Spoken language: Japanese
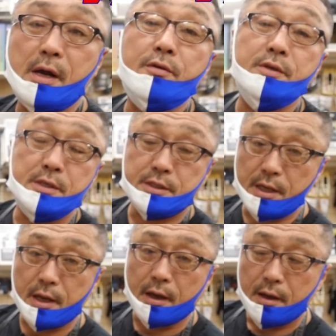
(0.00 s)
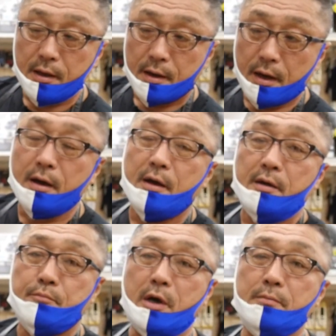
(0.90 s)
確認して、はい、
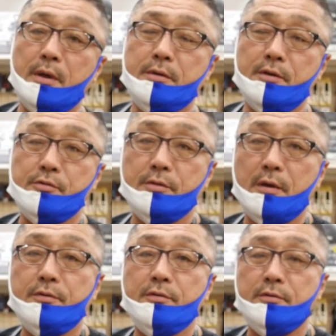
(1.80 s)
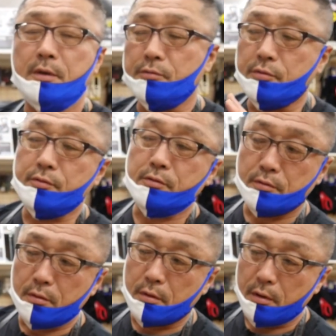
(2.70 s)
あ丸まってる状態を作ってそうする
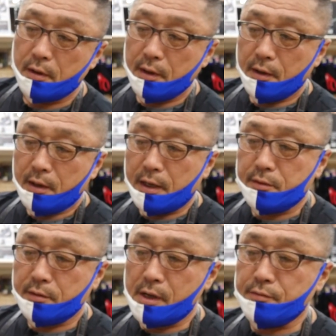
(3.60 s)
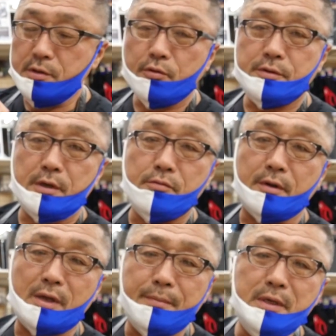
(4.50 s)
と、はい、あの逆にこちらの方
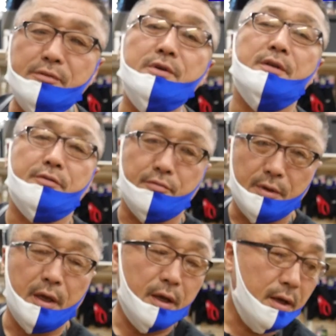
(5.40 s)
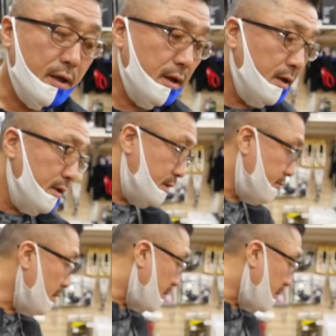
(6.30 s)
が錆びにくいんですよね例え